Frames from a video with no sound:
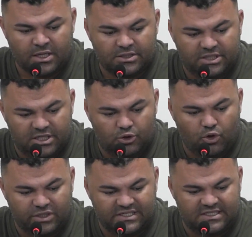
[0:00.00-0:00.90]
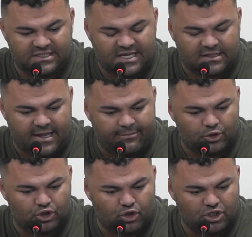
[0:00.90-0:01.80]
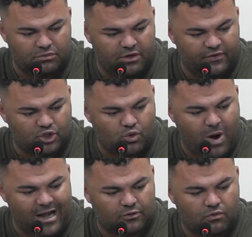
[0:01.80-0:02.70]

de 12 de setembro de 2024,